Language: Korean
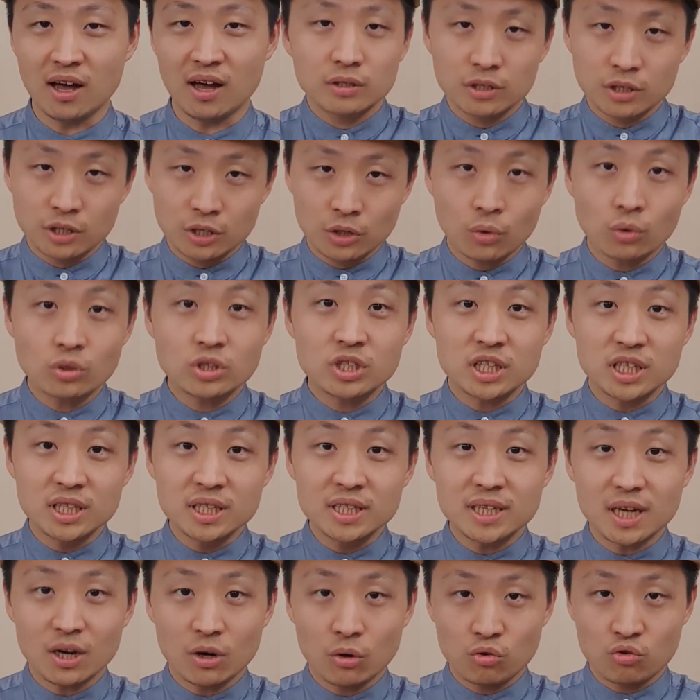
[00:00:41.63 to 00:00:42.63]
그리고
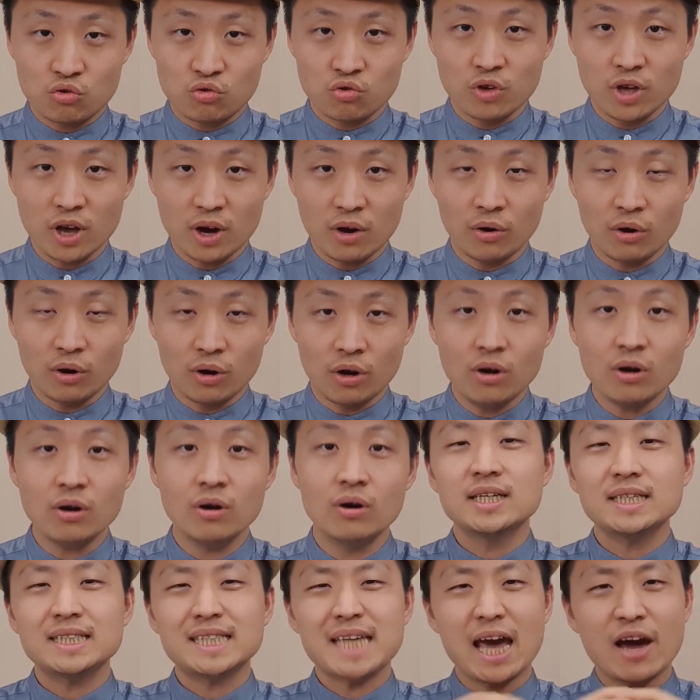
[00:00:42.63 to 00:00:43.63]
진짜로 중요한 거
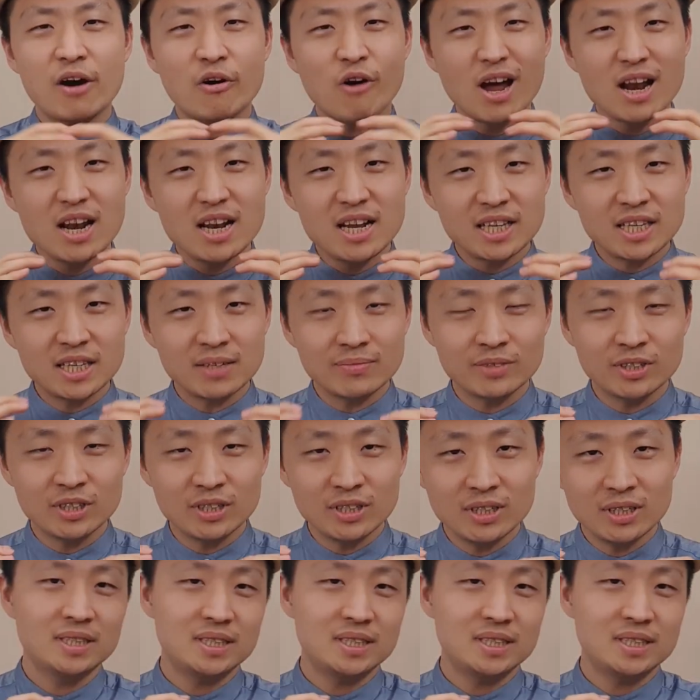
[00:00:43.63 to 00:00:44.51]
생활 리듬을